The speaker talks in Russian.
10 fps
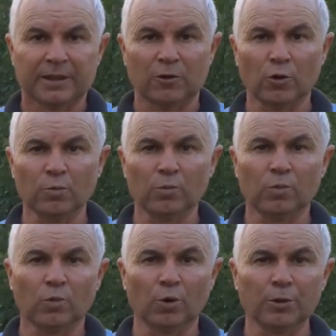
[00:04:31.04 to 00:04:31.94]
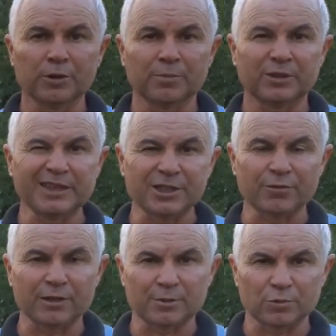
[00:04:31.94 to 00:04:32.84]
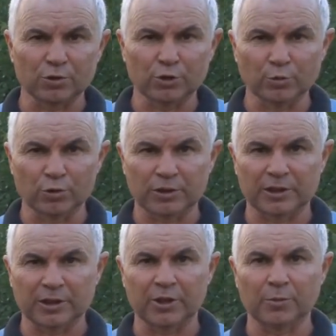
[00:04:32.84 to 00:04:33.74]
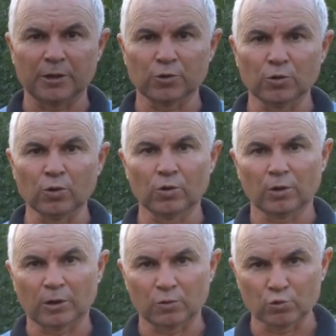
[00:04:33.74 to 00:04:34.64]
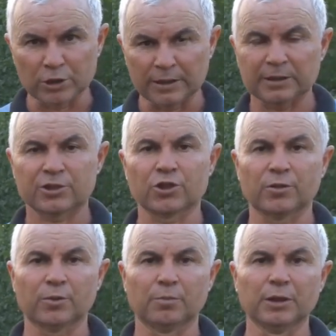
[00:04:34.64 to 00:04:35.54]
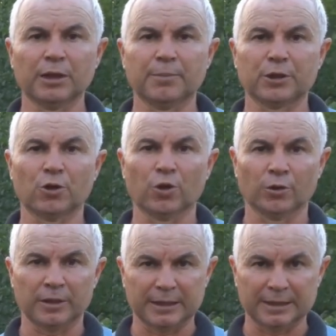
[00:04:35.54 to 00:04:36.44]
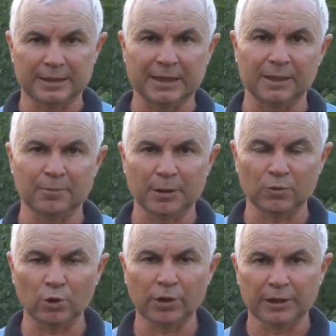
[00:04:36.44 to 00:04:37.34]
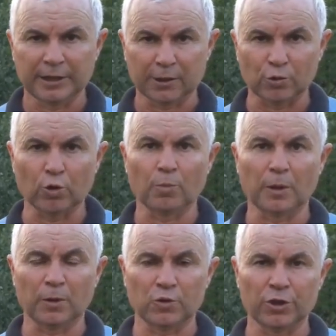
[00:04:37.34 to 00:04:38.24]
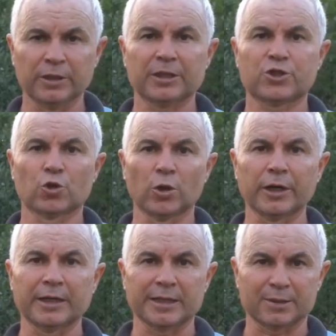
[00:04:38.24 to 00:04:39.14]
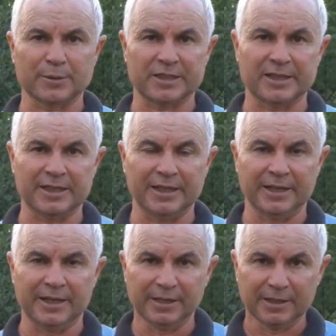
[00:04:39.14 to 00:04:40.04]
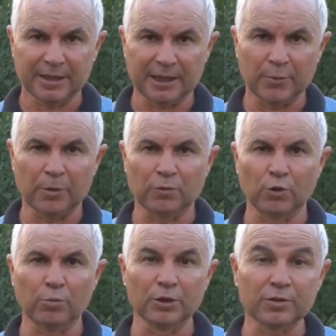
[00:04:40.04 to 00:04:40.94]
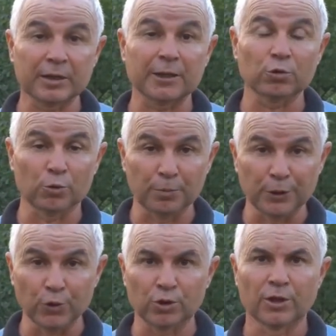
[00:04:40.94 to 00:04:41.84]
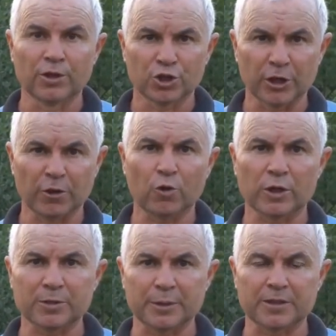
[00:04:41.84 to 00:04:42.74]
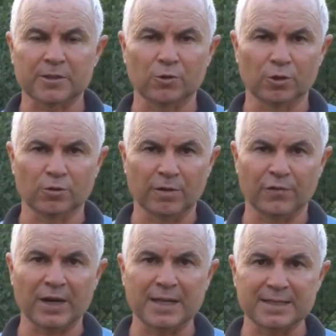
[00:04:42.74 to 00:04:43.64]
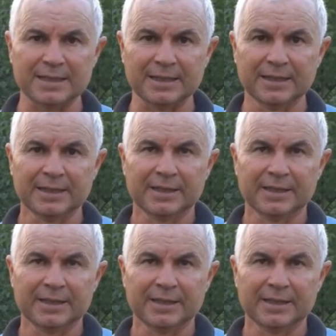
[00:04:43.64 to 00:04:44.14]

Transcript: Таким образом, в 1893 году а, уже э, был определен э, данный подвой, который получил широкое распространение. Данный подвой был на тот период широко распространен во Франции.